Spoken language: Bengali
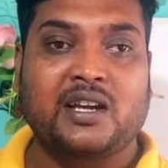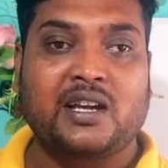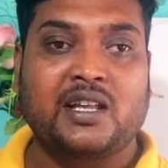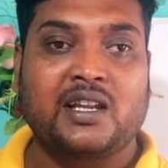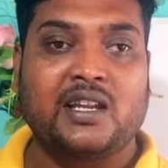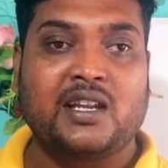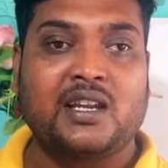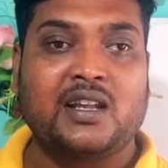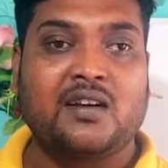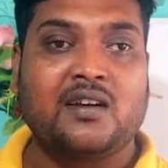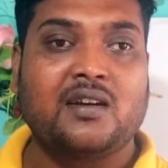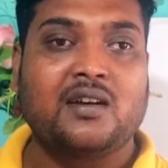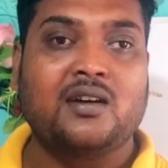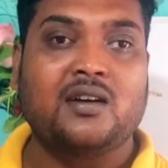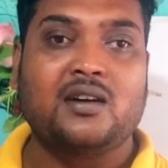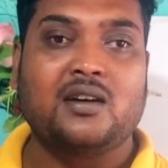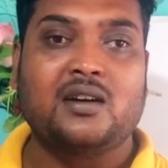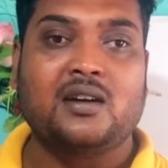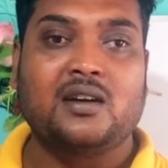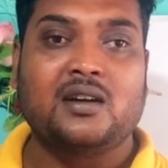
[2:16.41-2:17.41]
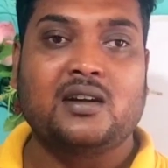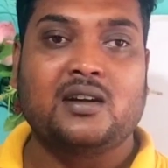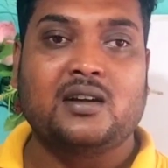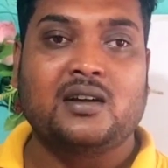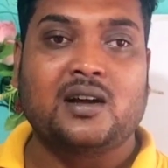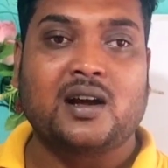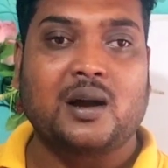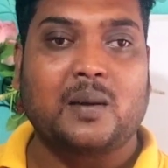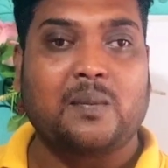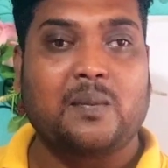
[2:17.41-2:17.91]
কেড়ে নেওয়া
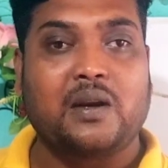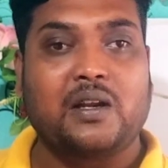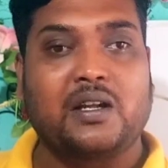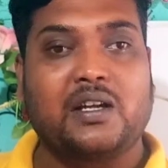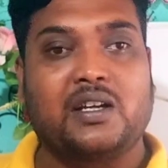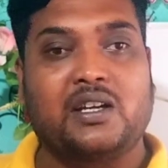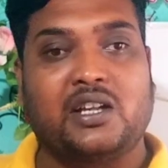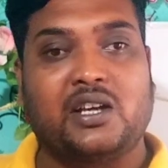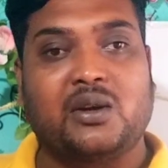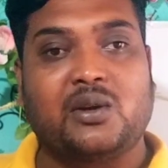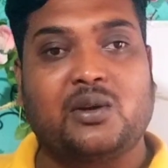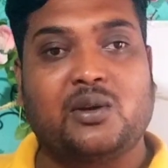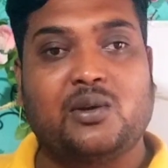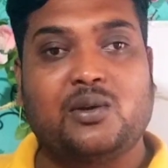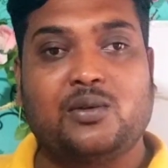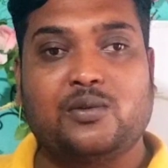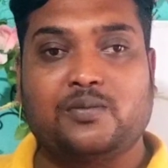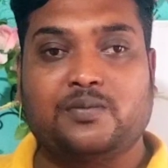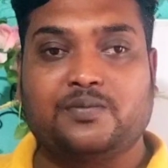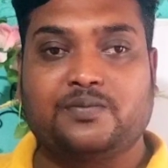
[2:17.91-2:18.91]
আপনার কি ঠিক হলো